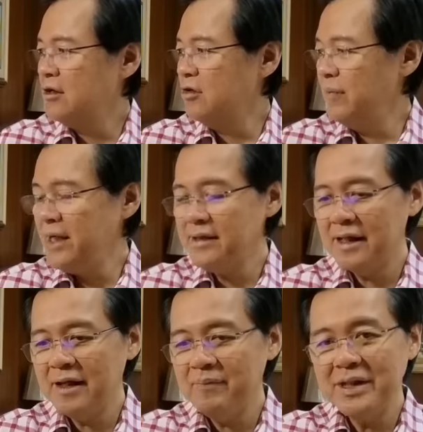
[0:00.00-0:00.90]
Kung may
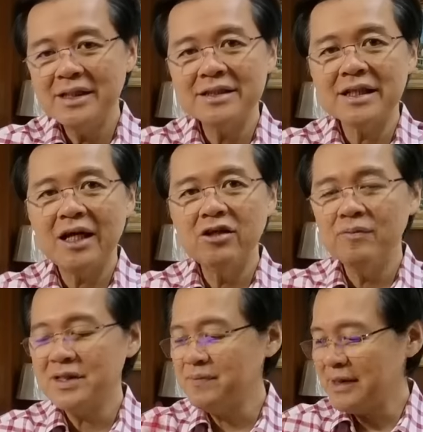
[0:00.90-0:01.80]
diabetes
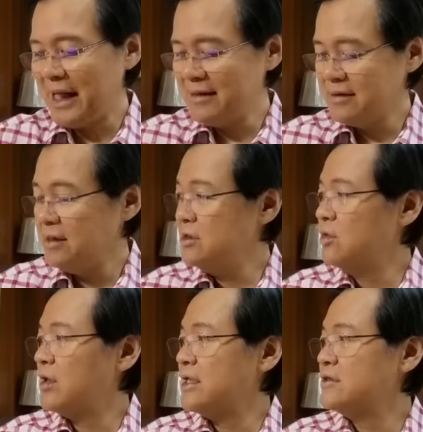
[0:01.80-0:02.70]
kayo, mas mataas rin
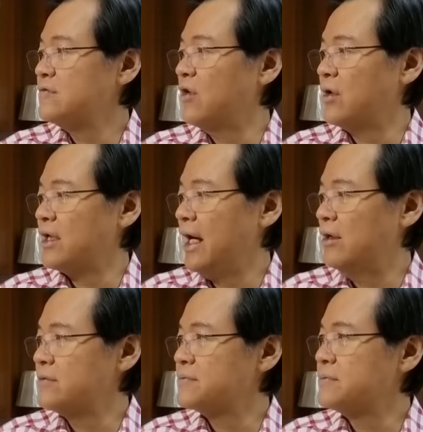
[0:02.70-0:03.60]
yung risk for gout.